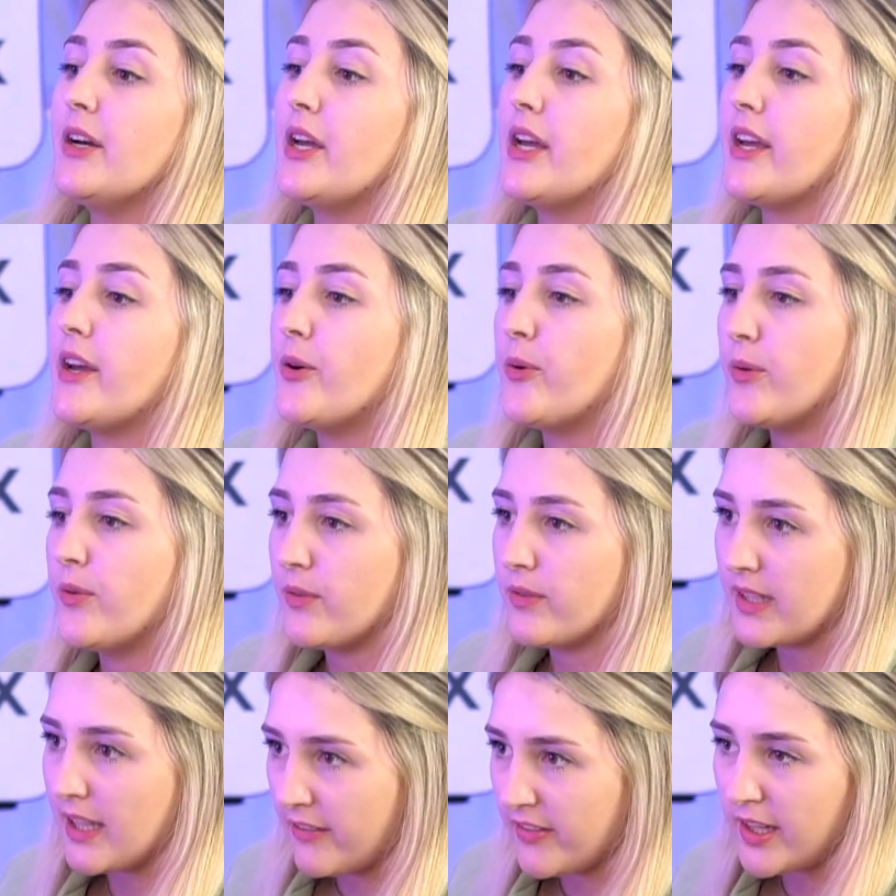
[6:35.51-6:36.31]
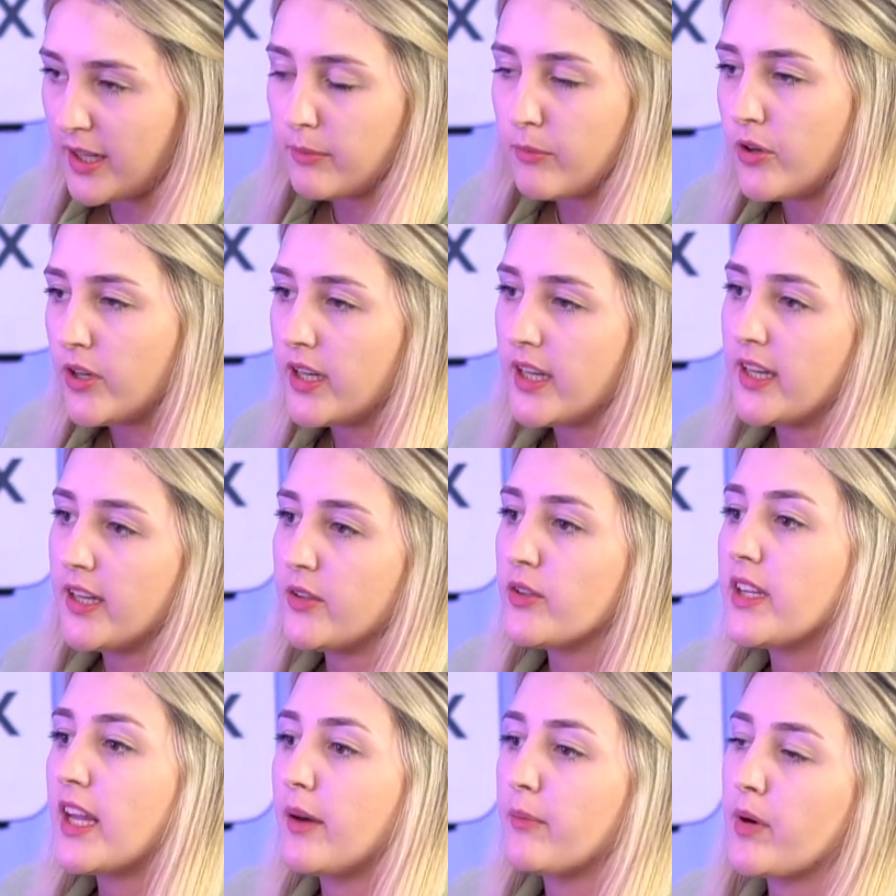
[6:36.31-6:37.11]
Eu tava namorando,
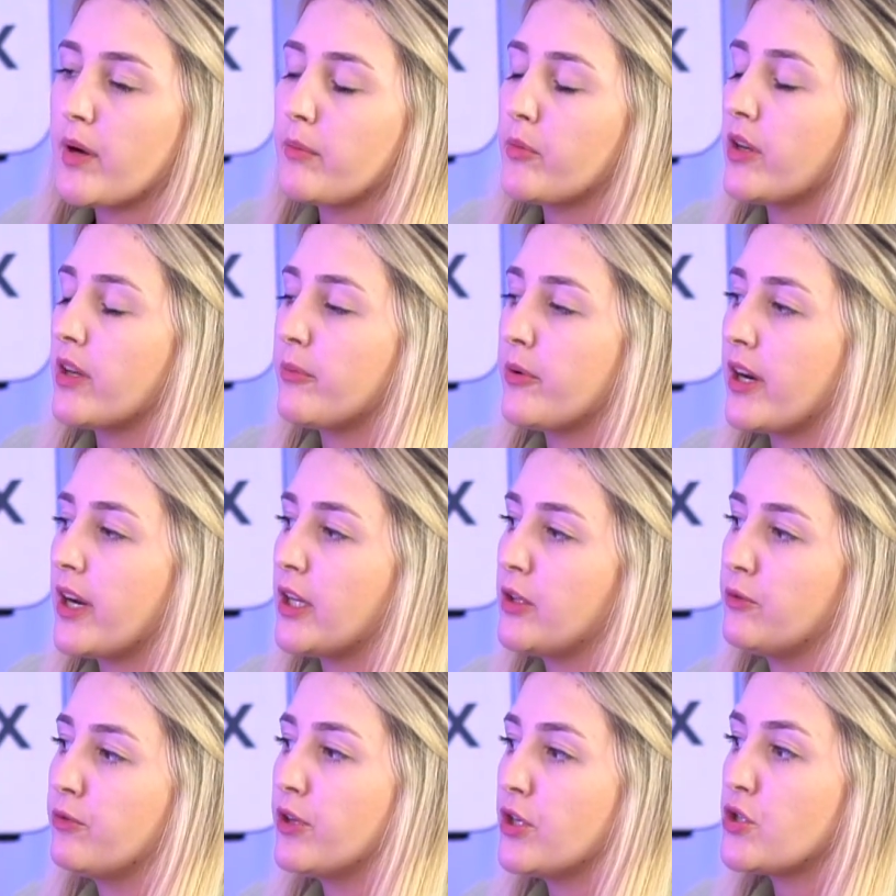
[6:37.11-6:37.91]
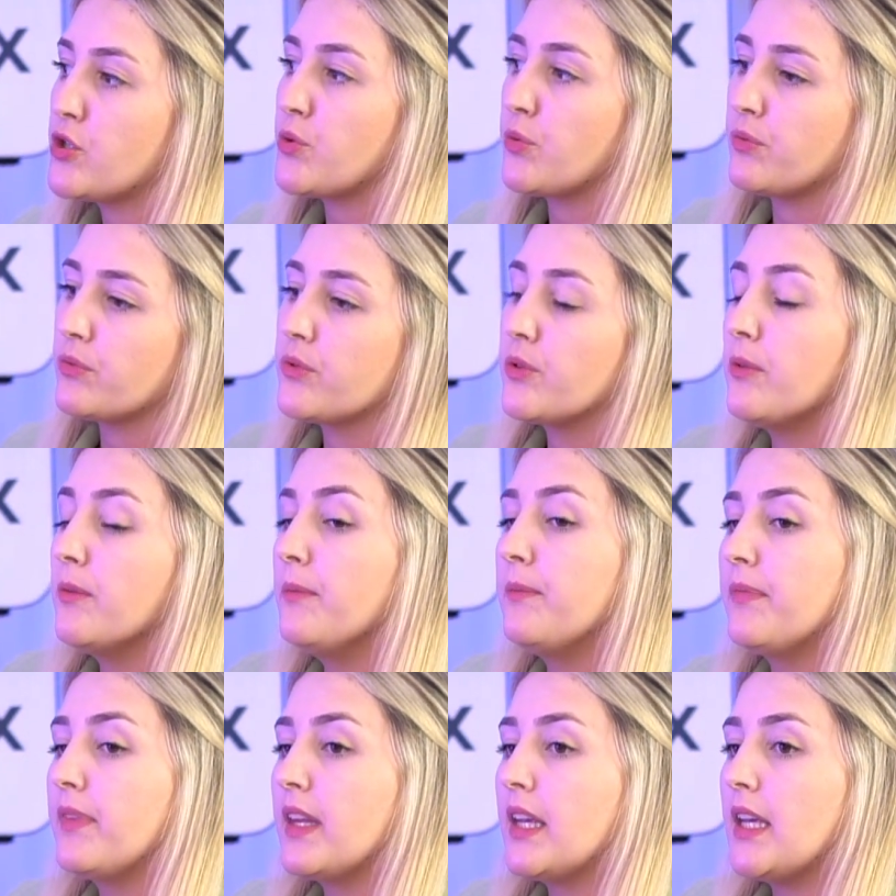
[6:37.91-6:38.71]
na época meu namorado foi junto.
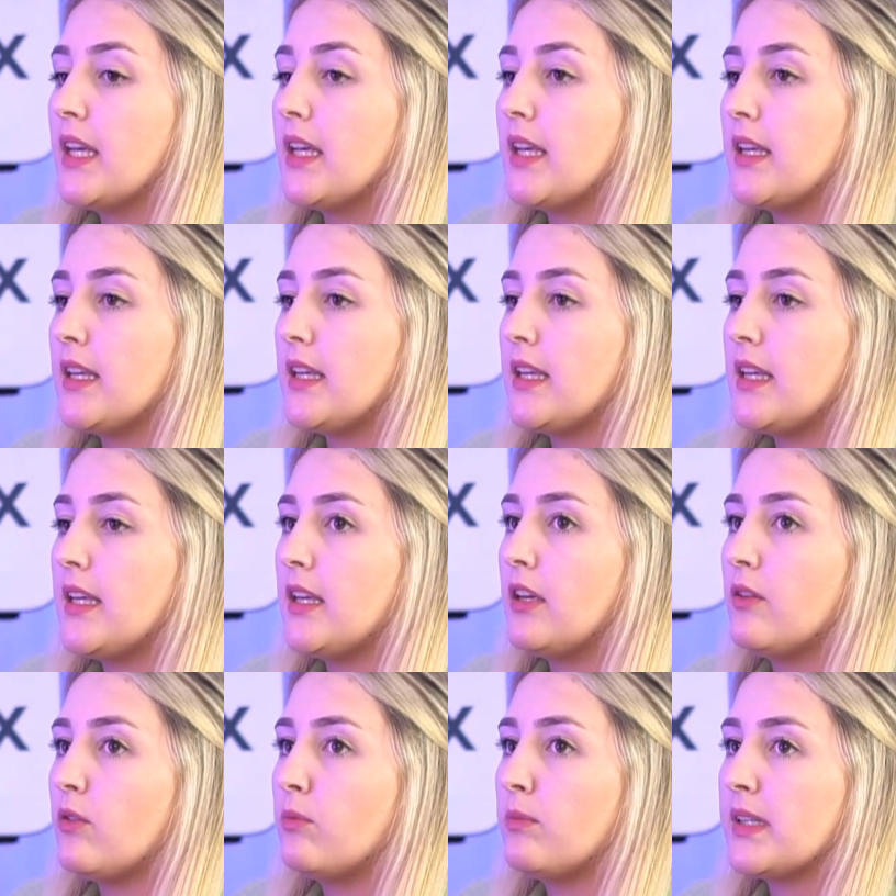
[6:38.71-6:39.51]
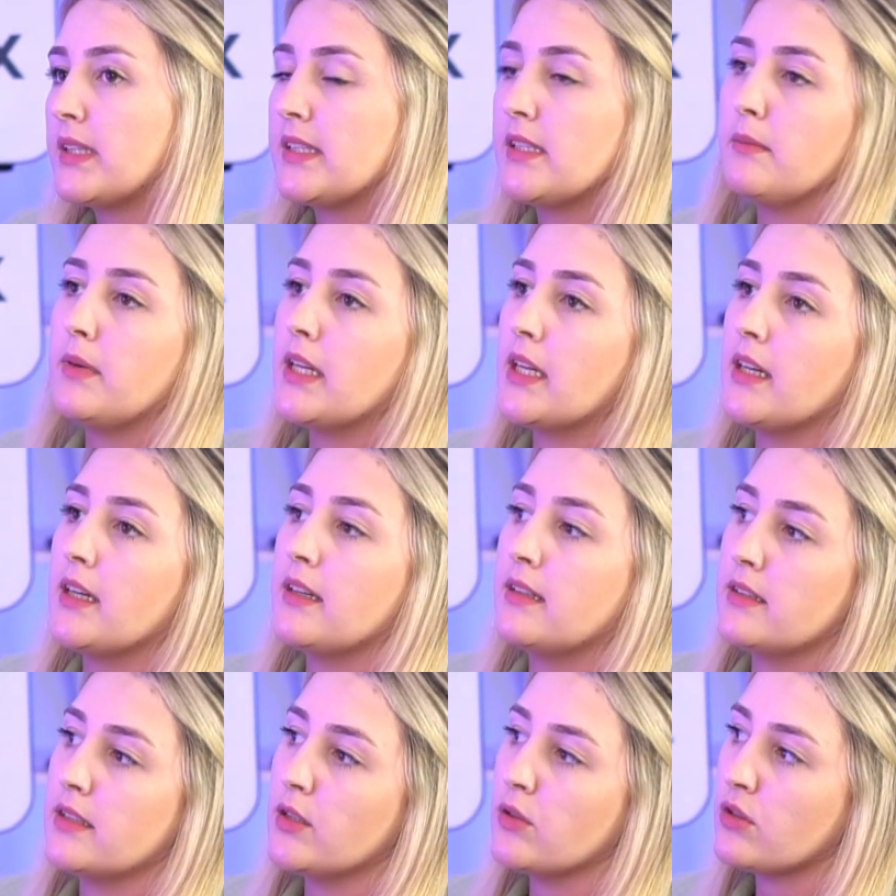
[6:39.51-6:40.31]
E uma semana
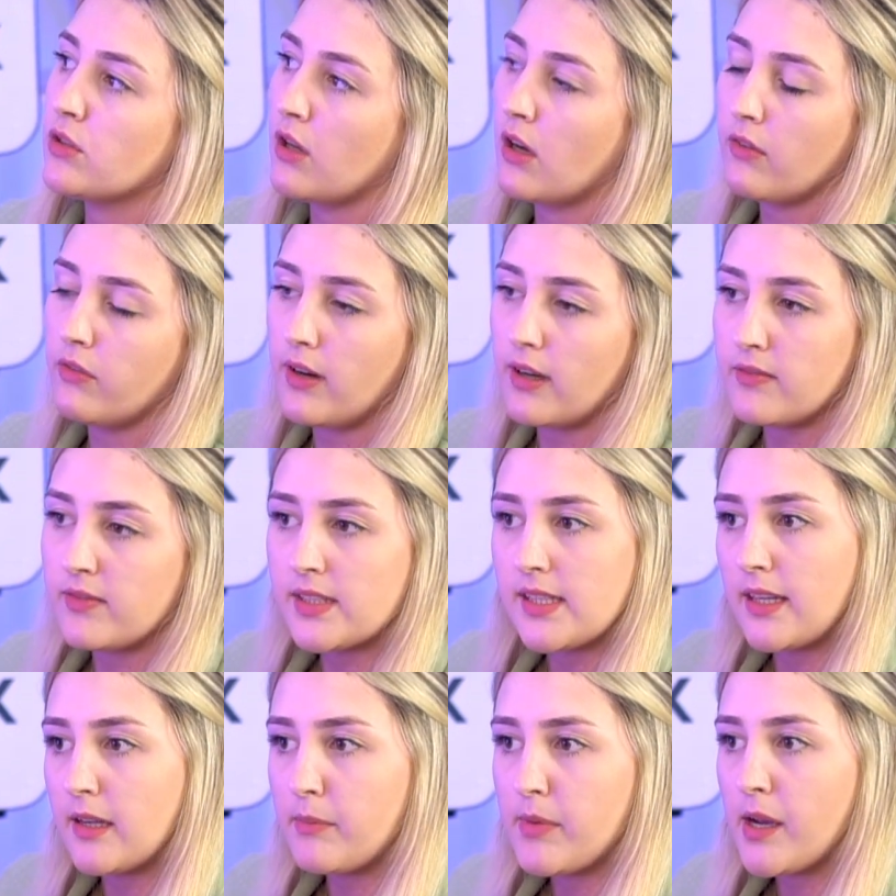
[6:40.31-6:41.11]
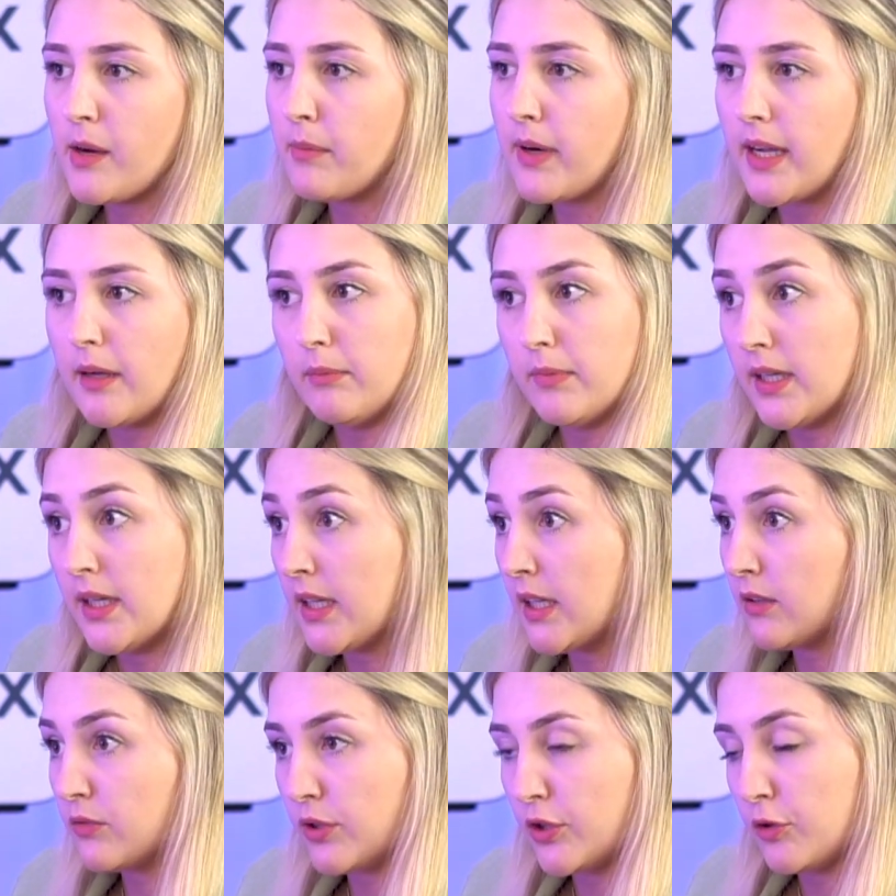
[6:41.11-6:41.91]
antes eu só avisei a minha mãe: mãe,
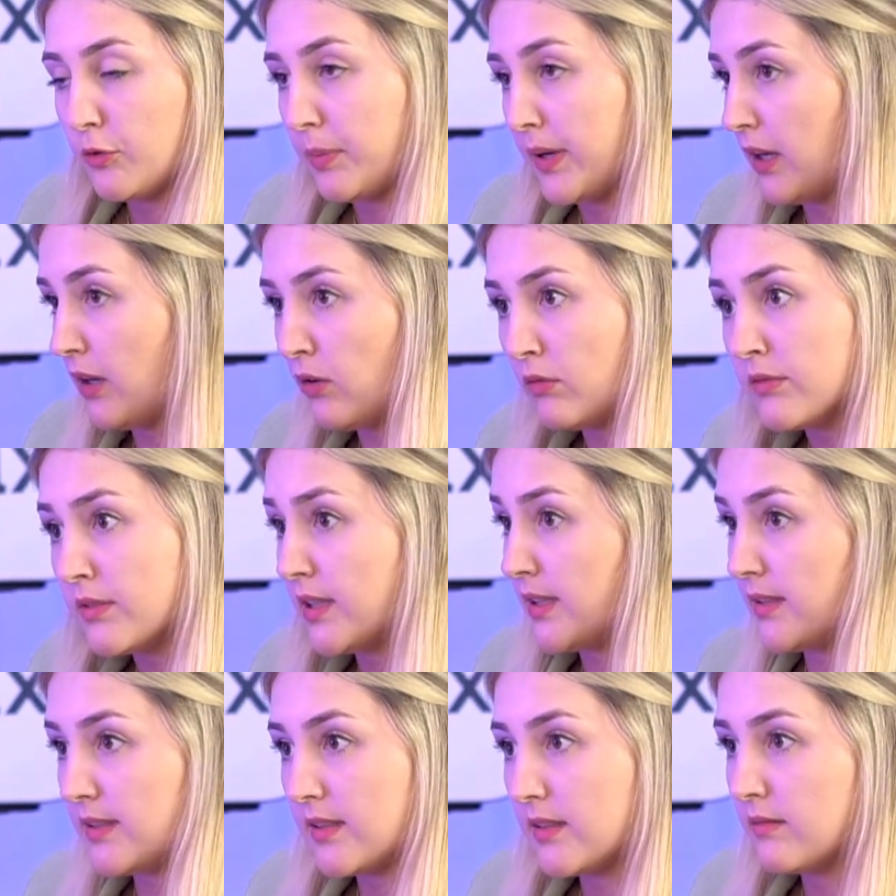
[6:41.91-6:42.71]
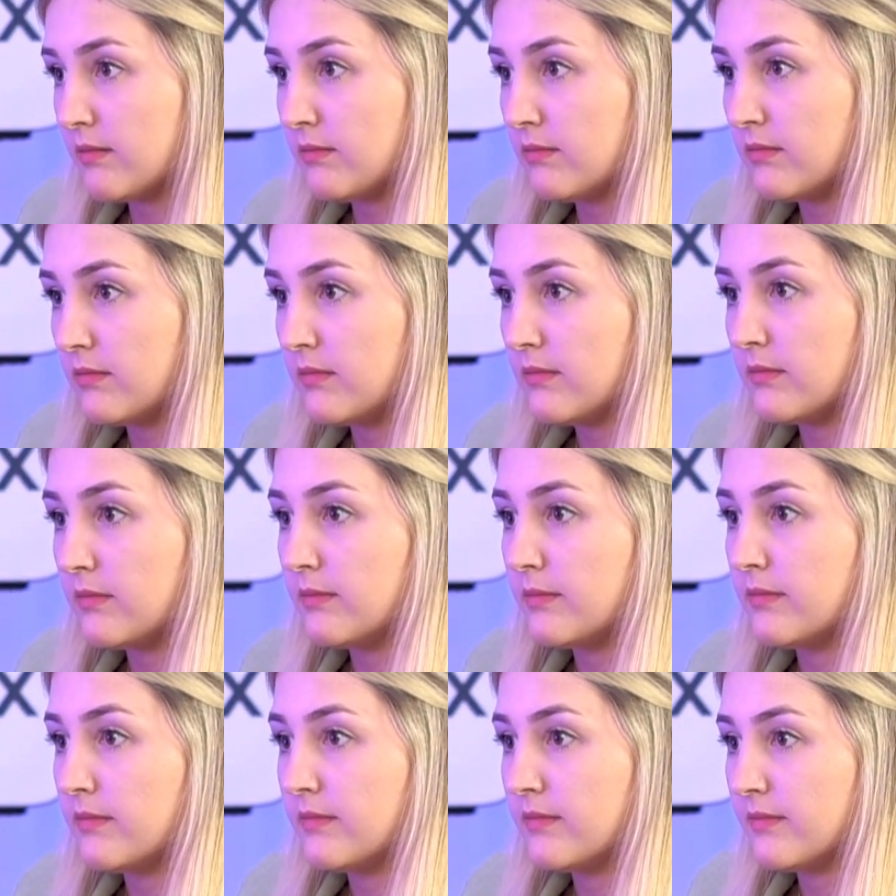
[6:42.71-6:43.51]
eu tô indo para Londres.
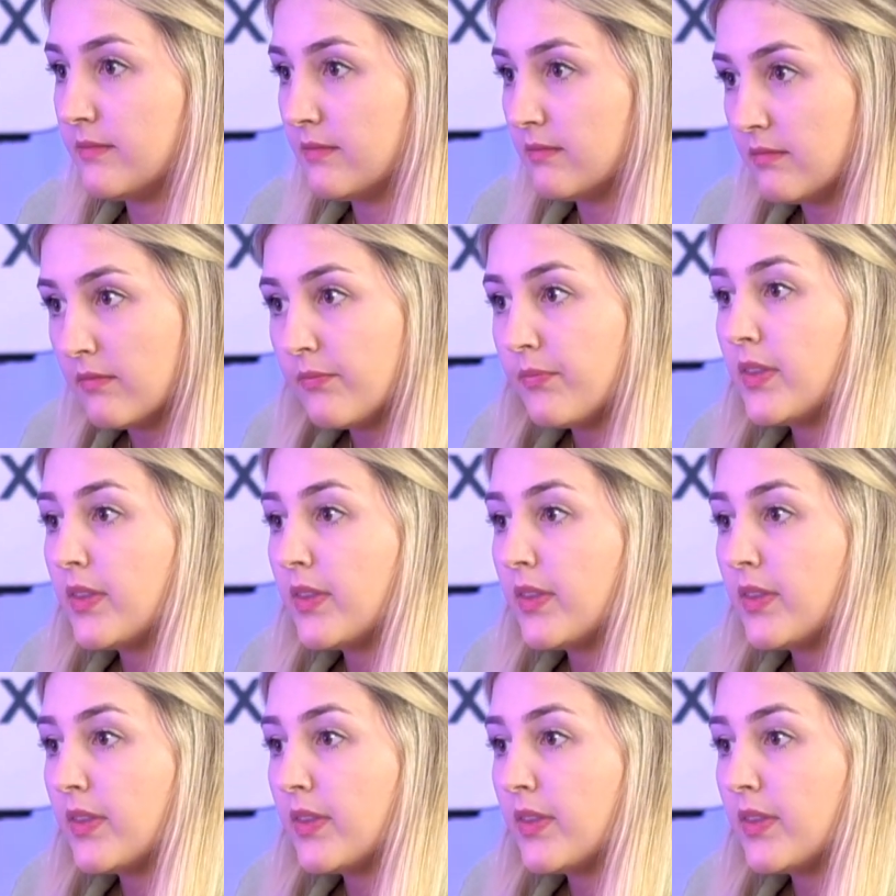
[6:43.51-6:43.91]
Assim?